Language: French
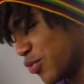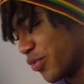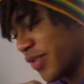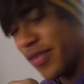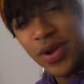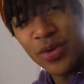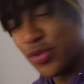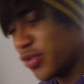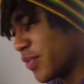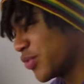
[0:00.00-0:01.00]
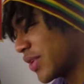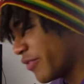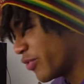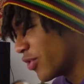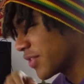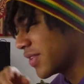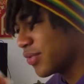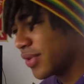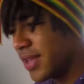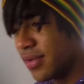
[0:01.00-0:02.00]
coup, on va voir le tuto, mais en tout cas, il faut lancer
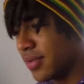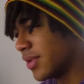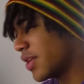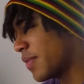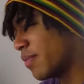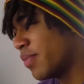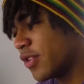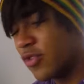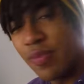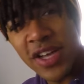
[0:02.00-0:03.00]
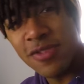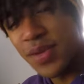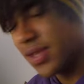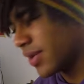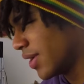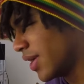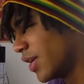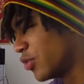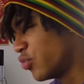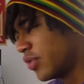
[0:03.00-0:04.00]
ton guidon comme un bus ou bar spin,
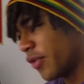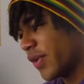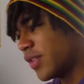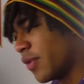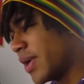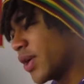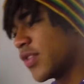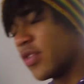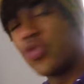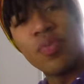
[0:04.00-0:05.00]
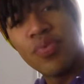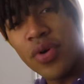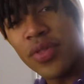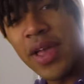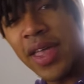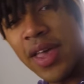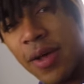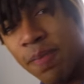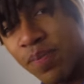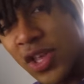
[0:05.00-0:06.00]
tout en fait en balançant son poids en arrière
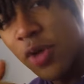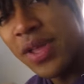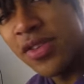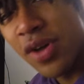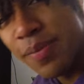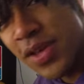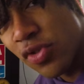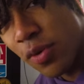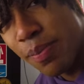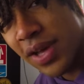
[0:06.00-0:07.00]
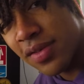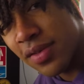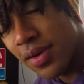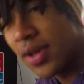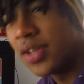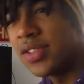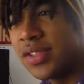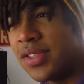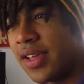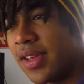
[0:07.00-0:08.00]
et en mettant un pied sur le pegs si
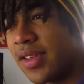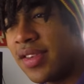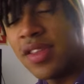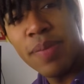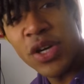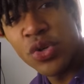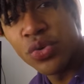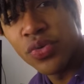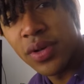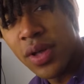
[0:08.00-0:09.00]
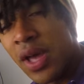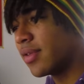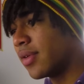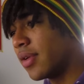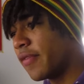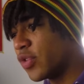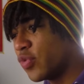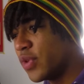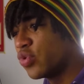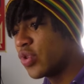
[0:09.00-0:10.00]
t'es si pas chaud, tu vois. Euh, enfin, tu
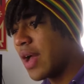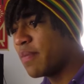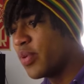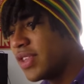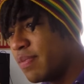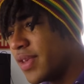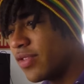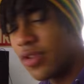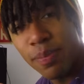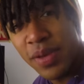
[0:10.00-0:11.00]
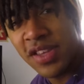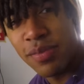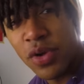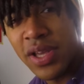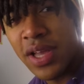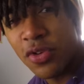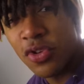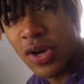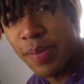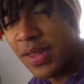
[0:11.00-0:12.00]
mets toujours un petit pied sur le pegs, mais en gardant sur
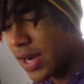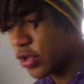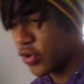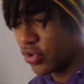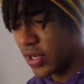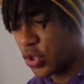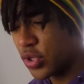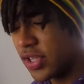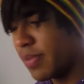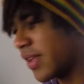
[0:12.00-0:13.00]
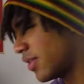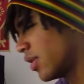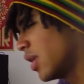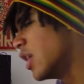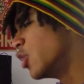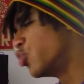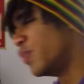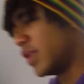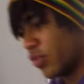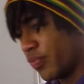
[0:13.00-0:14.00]
la pédale, tu vois, tu laisses juste dépasser. Tu
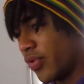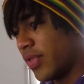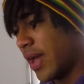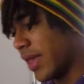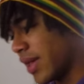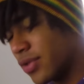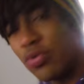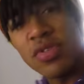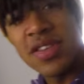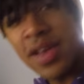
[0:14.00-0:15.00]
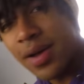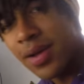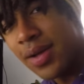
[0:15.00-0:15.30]
mets ton poids en arrière, tu serres